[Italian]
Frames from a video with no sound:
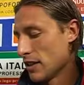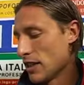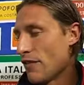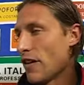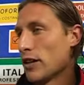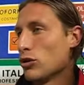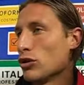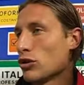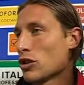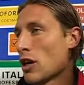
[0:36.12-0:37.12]
da fare tutto
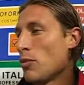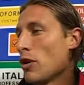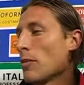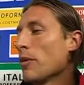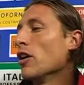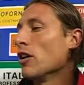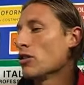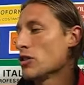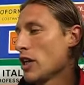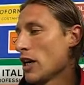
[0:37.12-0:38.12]
questo scalpore, però
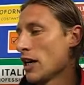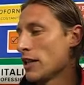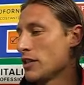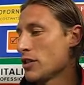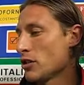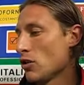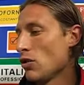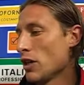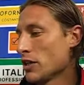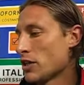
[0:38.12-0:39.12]
così ha deciso
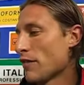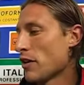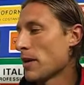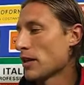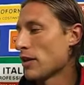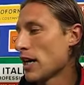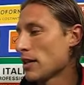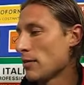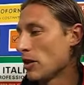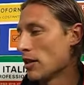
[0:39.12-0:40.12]
lui, ci siamo fermati un
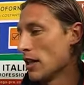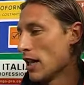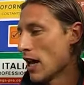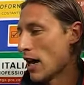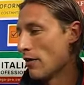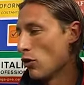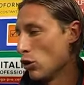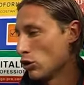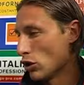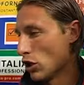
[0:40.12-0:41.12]
attimo, ha
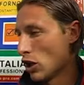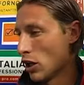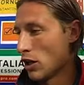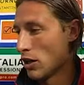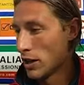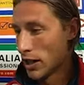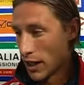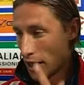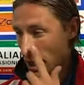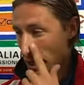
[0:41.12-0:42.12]
voluto
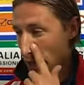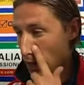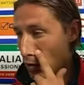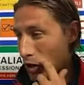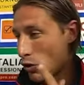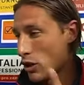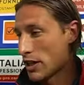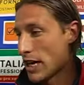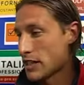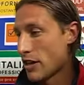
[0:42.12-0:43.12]
che qualcuno
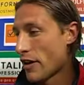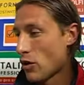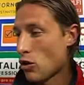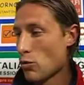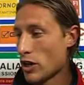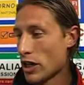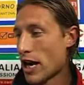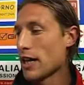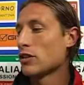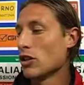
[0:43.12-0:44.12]
andasse a fare un
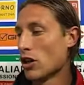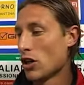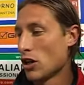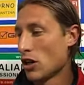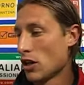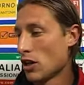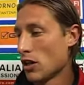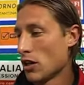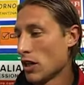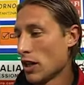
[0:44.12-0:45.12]
comunicato